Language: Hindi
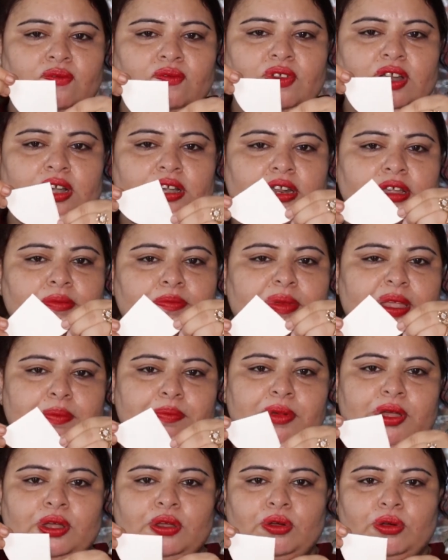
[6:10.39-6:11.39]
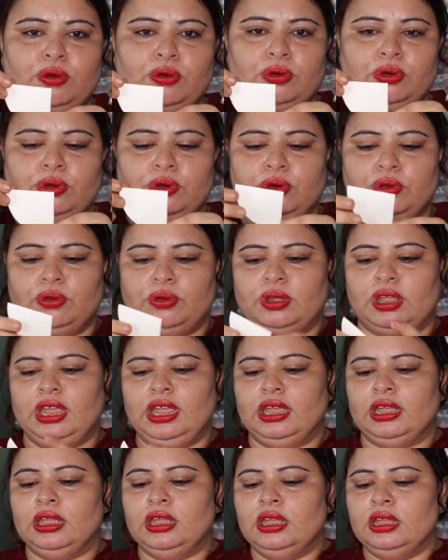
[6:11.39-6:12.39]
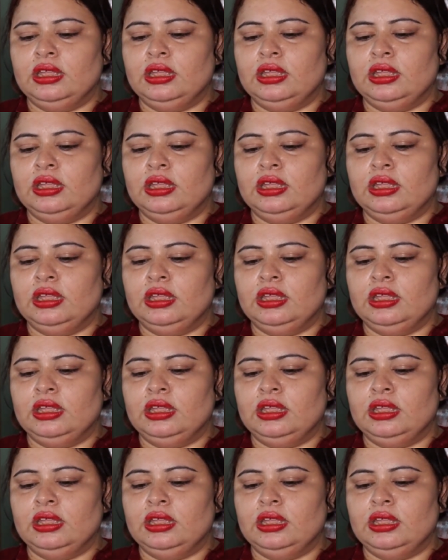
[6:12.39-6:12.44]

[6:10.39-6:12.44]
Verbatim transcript: फ़िल्टर पेपर कौन ओके